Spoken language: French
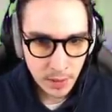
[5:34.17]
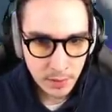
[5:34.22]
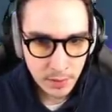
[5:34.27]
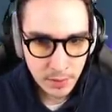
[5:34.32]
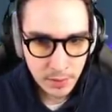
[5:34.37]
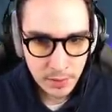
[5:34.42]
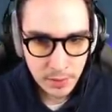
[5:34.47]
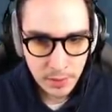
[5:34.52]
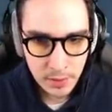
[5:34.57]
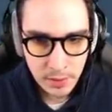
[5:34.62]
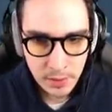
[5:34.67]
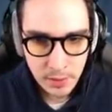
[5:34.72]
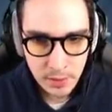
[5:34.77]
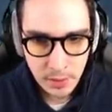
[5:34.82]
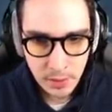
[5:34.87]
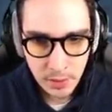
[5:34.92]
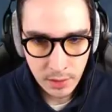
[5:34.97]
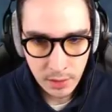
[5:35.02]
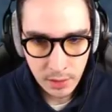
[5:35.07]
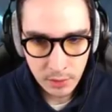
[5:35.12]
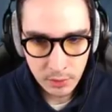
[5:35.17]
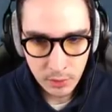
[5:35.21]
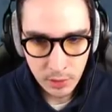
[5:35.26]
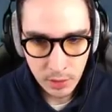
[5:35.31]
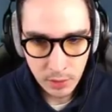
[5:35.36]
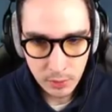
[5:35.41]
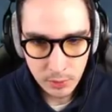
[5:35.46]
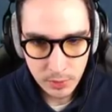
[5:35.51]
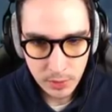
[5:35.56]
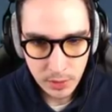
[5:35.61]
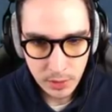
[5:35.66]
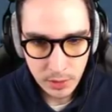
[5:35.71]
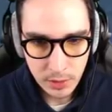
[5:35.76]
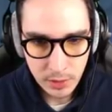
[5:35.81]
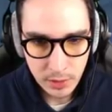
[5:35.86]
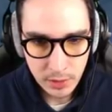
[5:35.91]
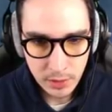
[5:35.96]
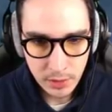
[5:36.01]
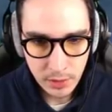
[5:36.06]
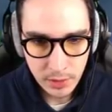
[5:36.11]
par ici, et là, voilà,
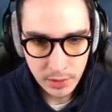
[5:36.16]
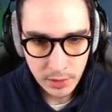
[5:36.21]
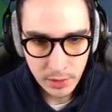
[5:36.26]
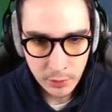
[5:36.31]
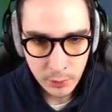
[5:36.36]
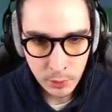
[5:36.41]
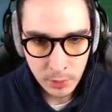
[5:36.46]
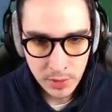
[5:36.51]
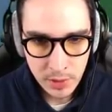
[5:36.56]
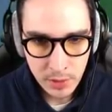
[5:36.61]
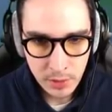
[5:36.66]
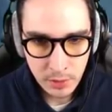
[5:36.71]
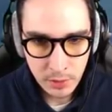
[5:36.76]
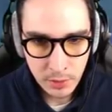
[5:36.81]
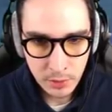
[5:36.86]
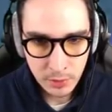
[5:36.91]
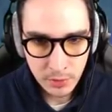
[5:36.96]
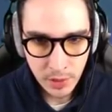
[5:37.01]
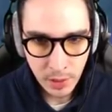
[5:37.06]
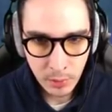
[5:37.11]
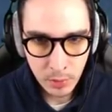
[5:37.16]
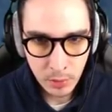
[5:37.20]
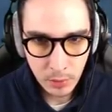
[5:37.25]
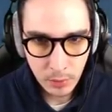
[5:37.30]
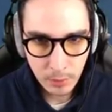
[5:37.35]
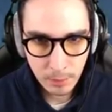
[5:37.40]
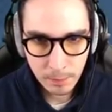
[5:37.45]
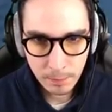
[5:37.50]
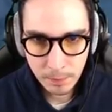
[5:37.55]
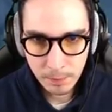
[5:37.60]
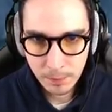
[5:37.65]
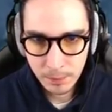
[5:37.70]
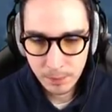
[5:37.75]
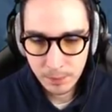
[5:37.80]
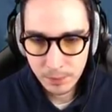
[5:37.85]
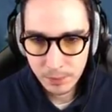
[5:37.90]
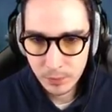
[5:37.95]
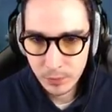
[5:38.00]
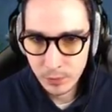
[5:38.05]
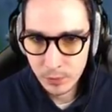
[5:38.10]
il y, a quelques petits euh, fer blanc blancs.
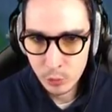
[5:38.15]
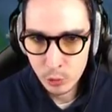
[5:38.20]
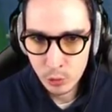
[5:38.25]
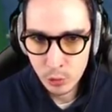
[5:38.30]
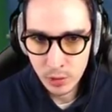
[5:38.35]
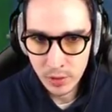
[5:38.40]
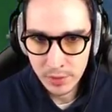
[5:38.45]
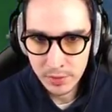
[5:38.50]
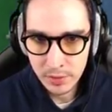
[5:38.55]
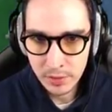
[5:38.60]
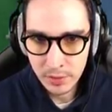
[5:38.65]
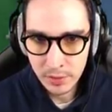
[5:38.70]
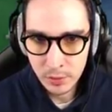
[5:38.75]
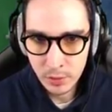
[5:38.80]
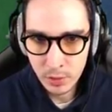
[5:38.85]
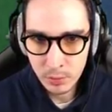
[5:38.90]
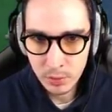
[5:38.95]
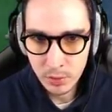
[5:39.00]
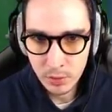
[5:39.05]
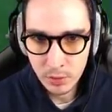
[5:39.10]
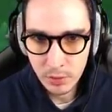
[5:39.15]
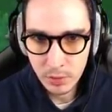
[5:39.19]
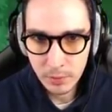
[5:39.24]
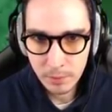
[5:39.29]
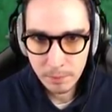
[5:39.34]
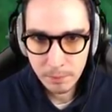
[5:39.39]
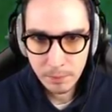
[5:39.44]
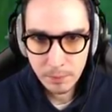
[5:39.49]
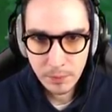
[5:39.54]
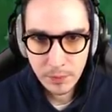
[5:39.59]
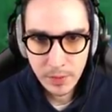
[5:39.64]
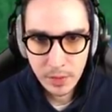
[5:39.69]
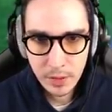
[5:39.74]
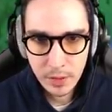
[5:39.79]
Toujours intéressant à prendre.